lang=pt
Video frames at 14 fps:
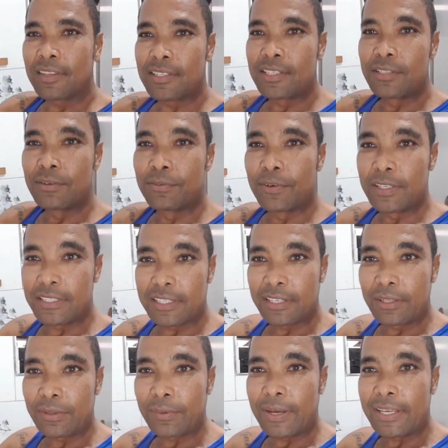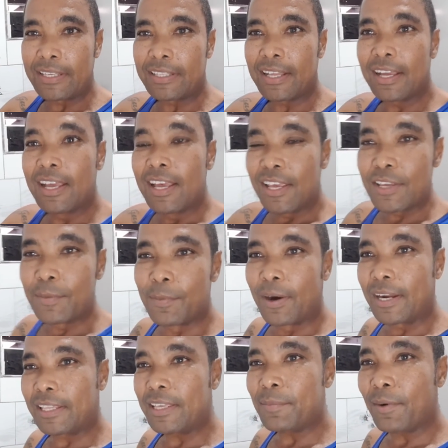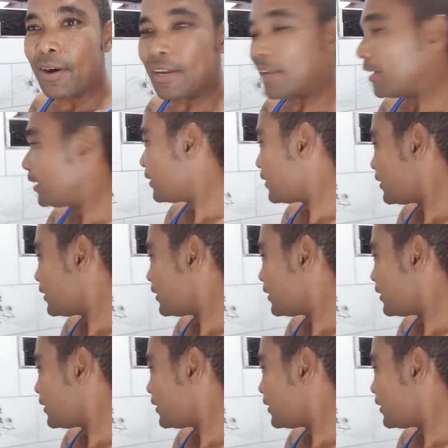se não for inscrito ainda, e bora que bora.